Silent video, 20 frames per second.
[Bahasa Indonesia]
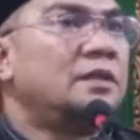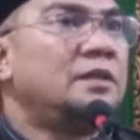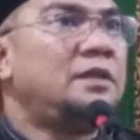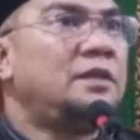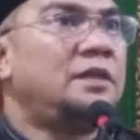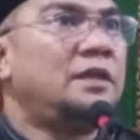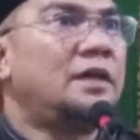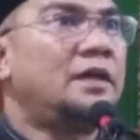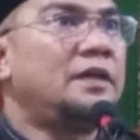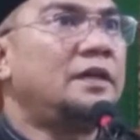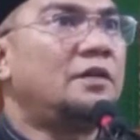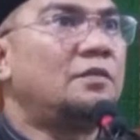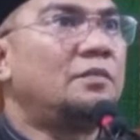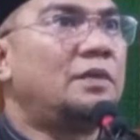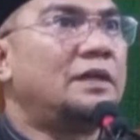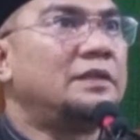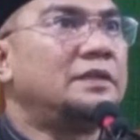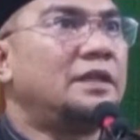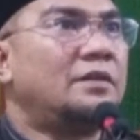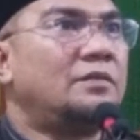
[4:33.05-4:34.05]
Dia yang
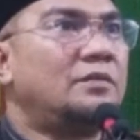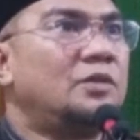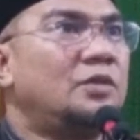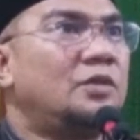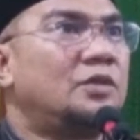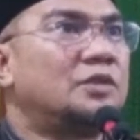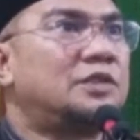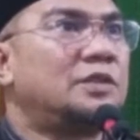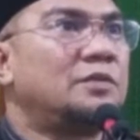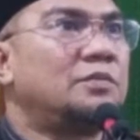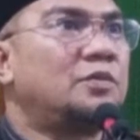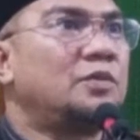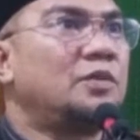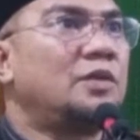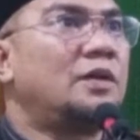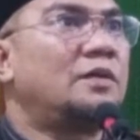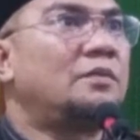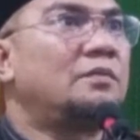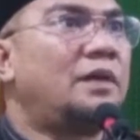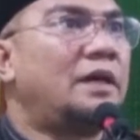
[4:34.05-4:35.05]
banyak menggosip
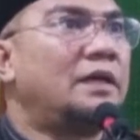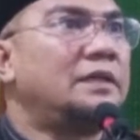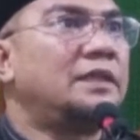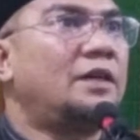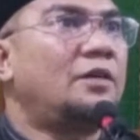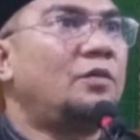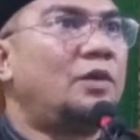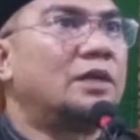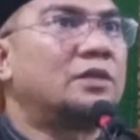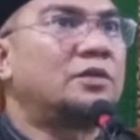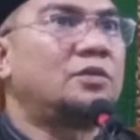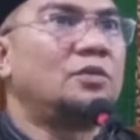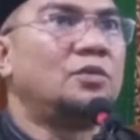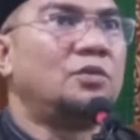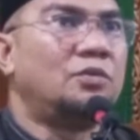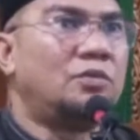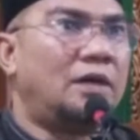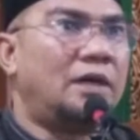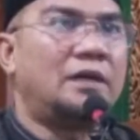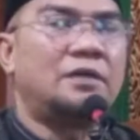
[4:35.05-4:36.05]
tuh yang banyak waktu
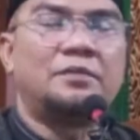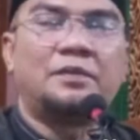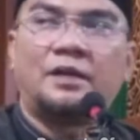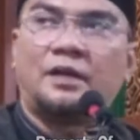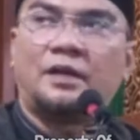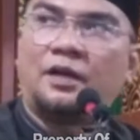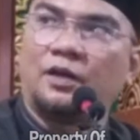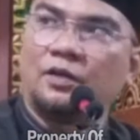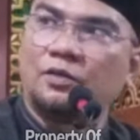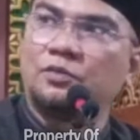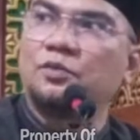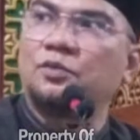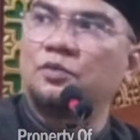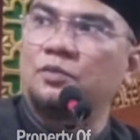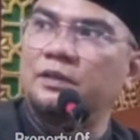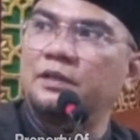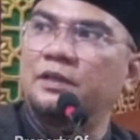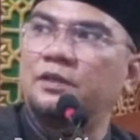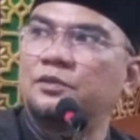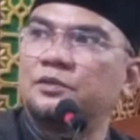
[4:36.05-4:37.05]
luang Pak, ah, itu
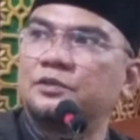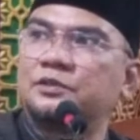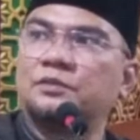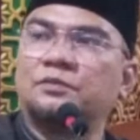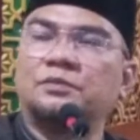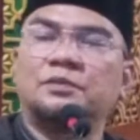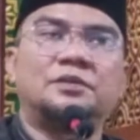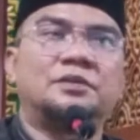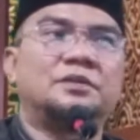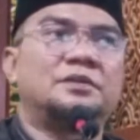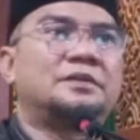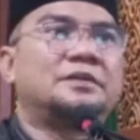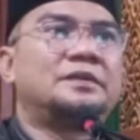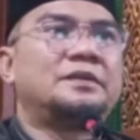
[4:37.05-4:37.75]
tuh banyak gosip tuh.